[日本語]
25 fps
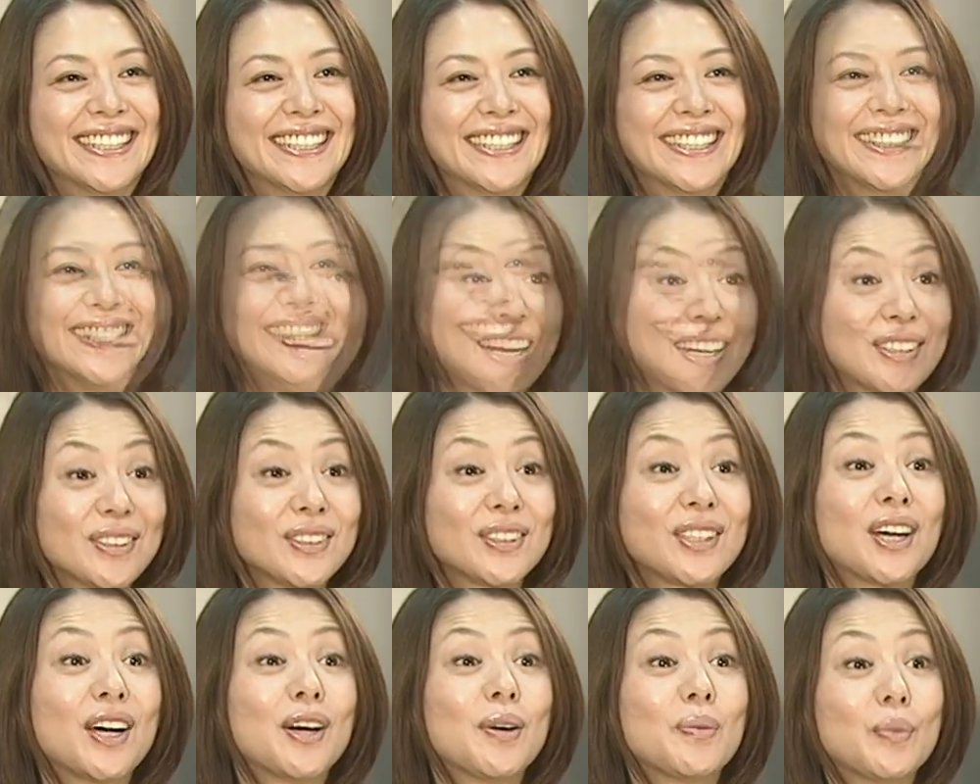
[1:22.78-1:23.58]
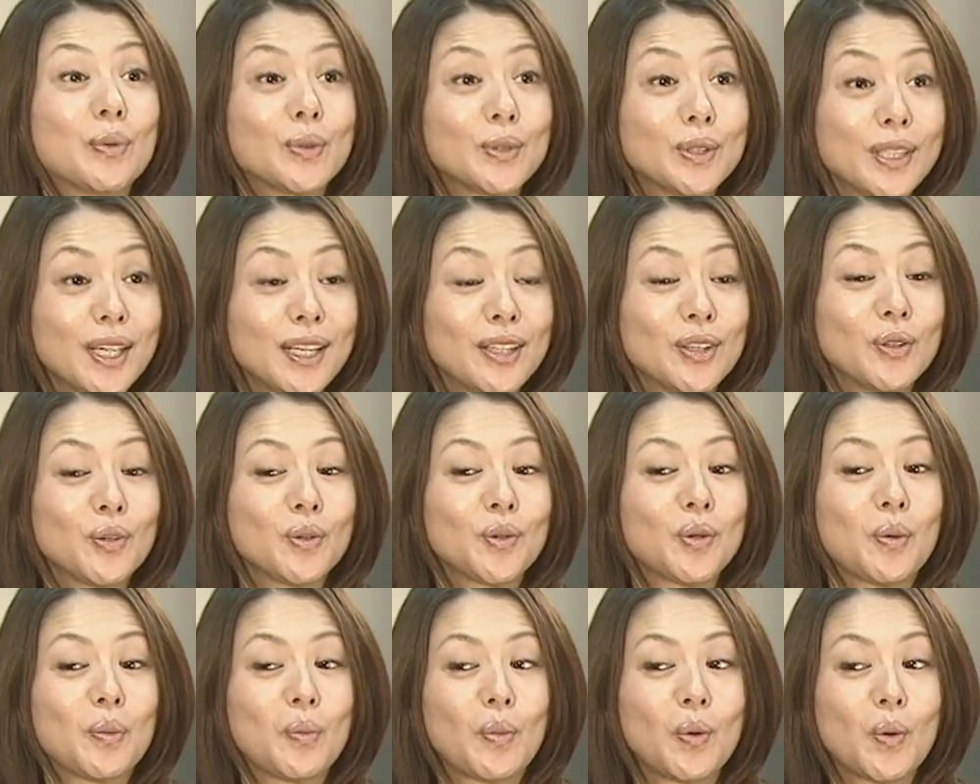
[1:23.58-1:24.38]
キャラクターも
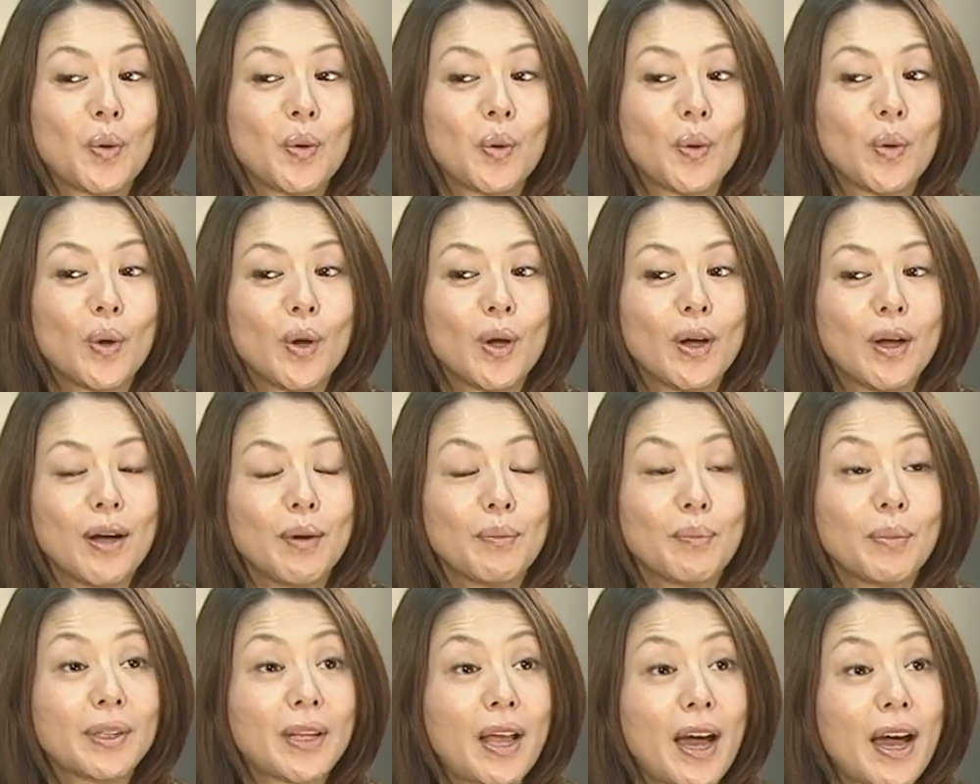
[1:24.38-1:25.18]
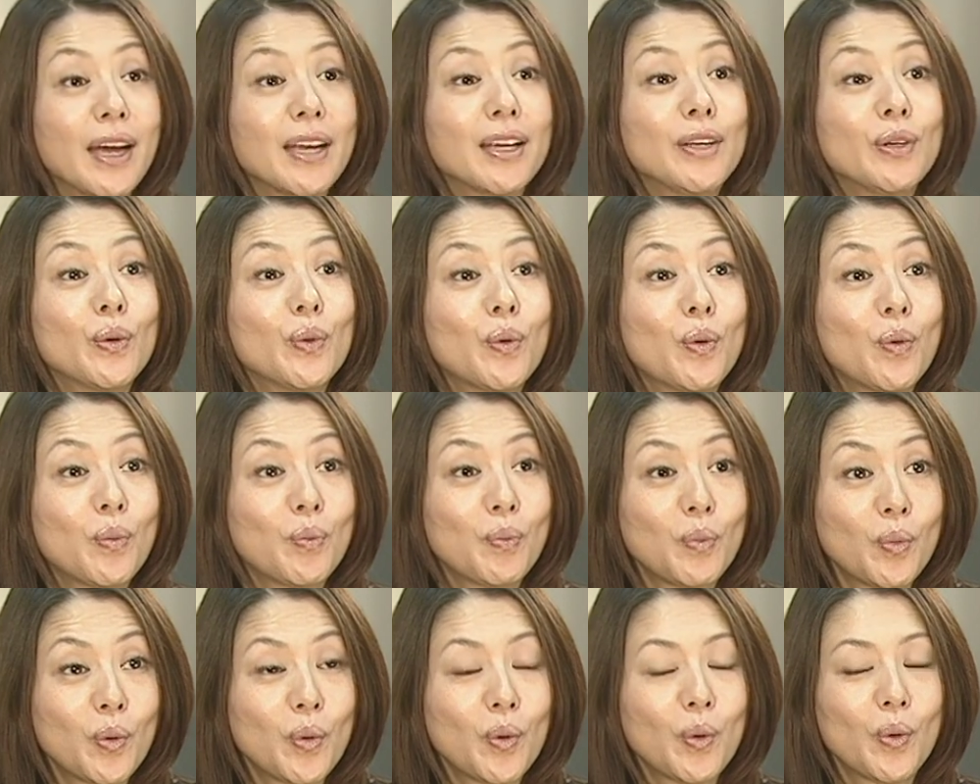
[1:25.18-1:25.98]
セットも内容
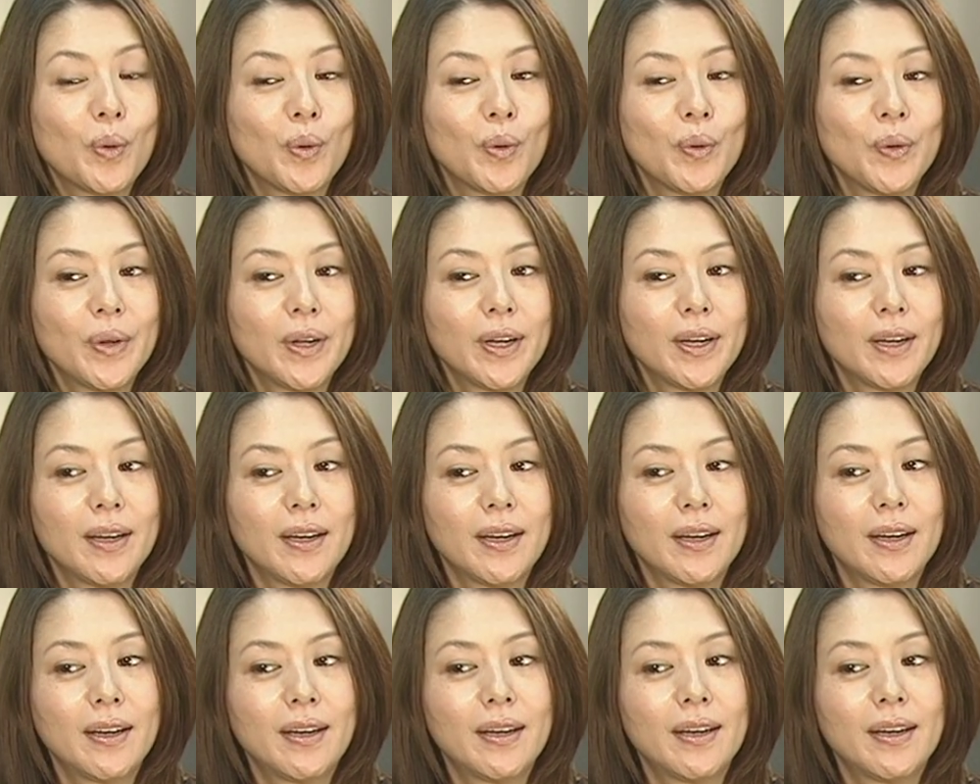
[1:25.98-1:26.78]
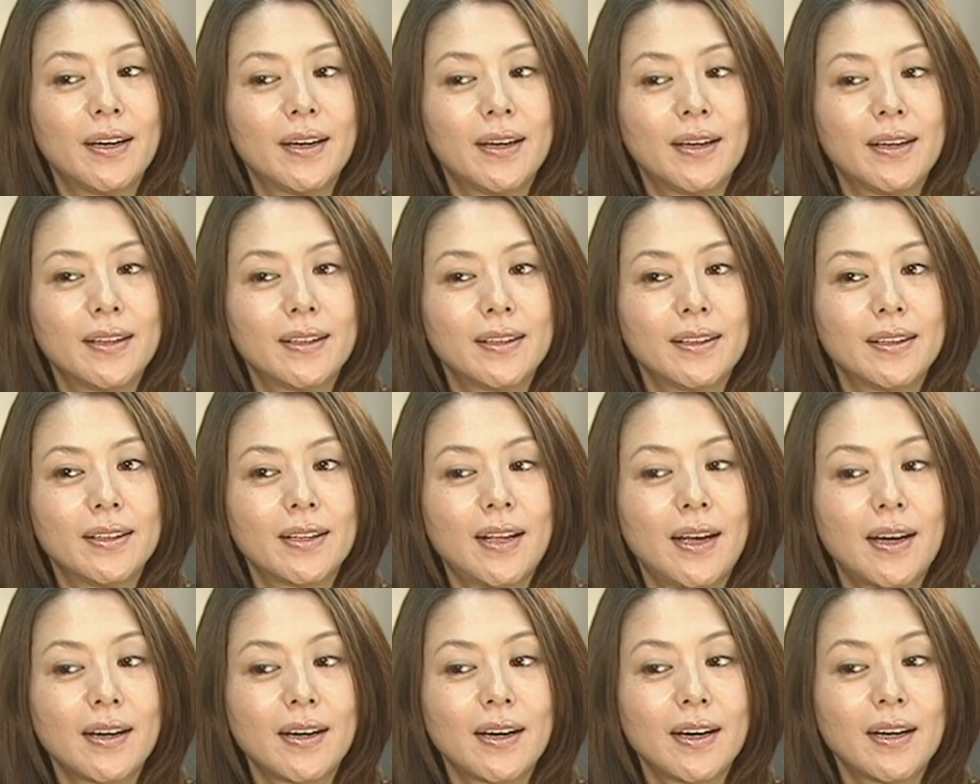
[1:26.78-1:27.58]
も
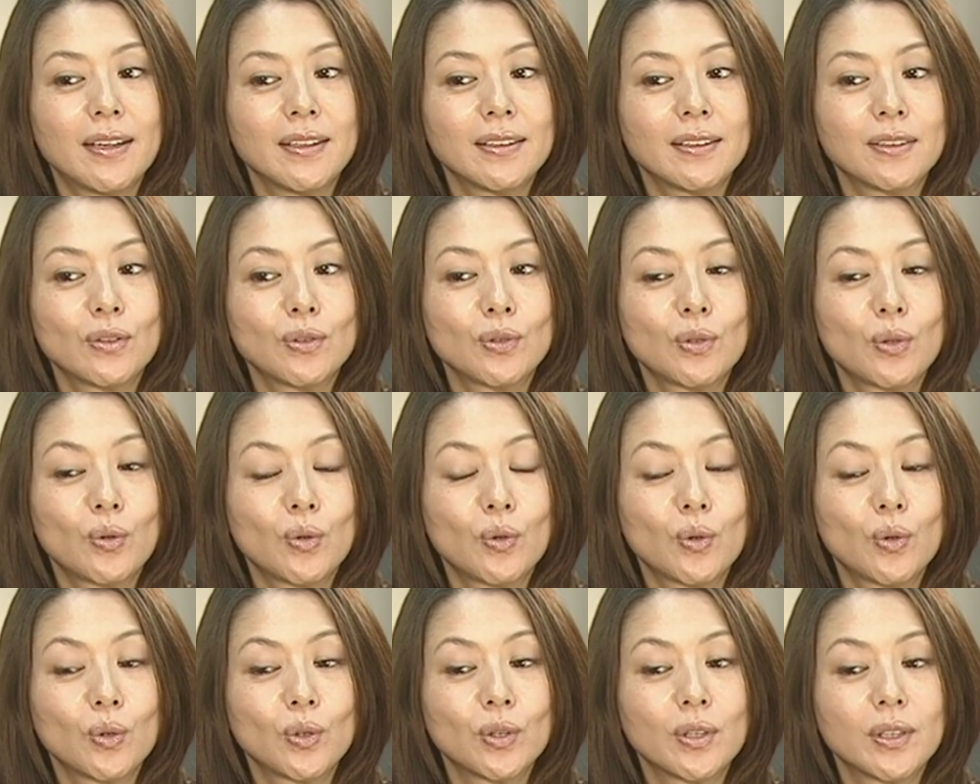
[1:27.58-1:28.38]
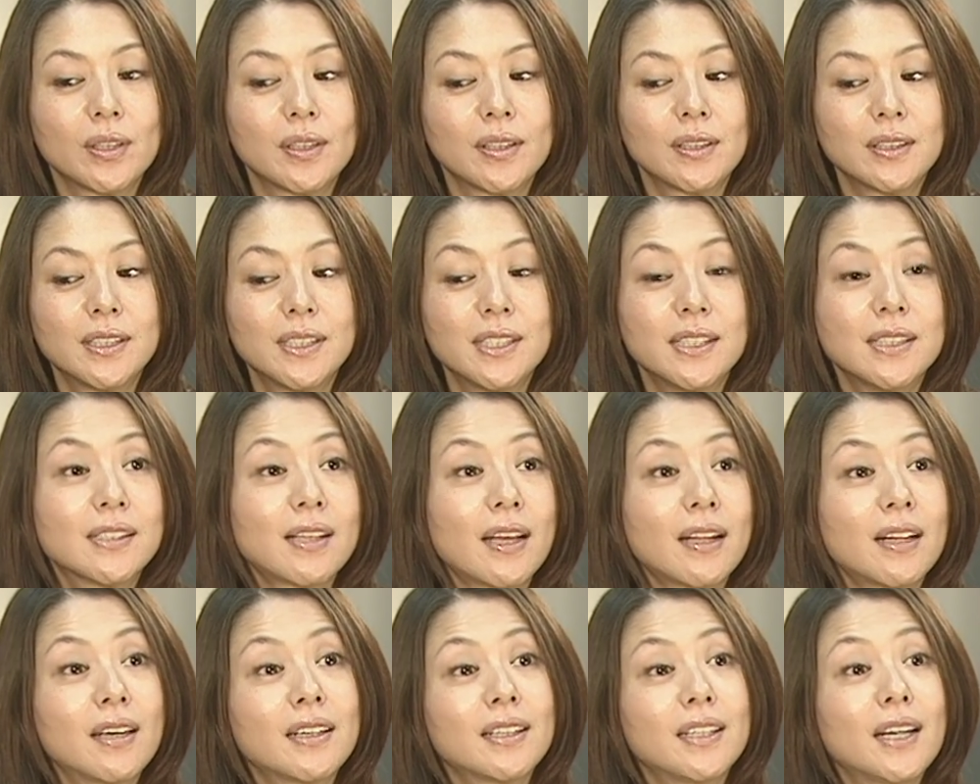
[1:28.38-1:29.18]
なんかその小さ
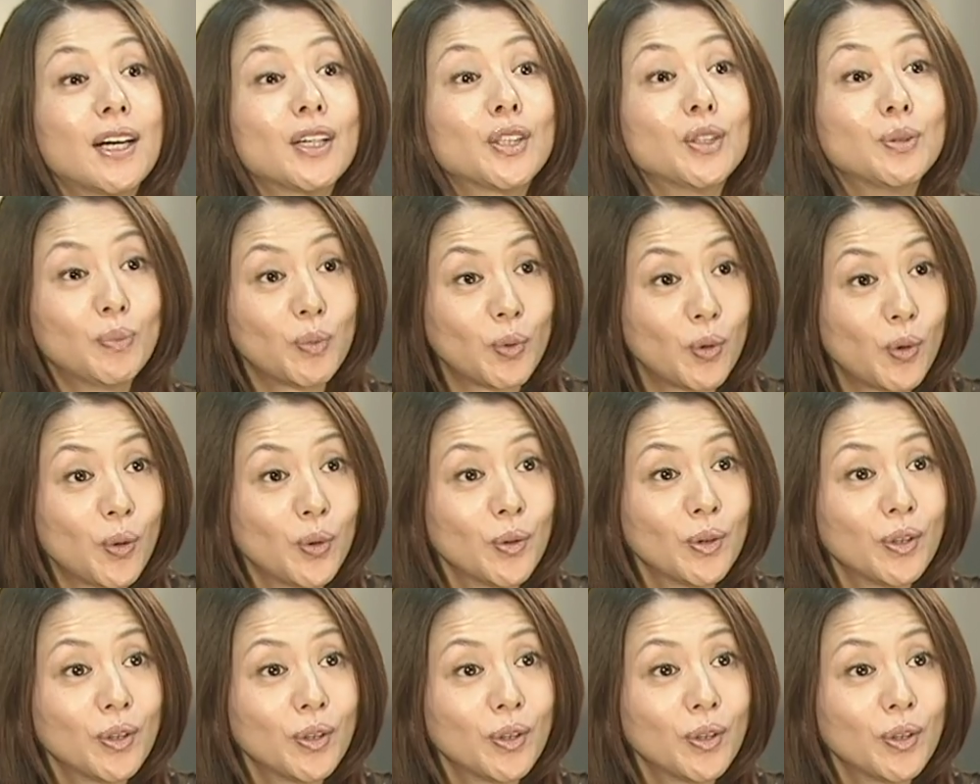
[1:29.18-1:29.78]
なギャグも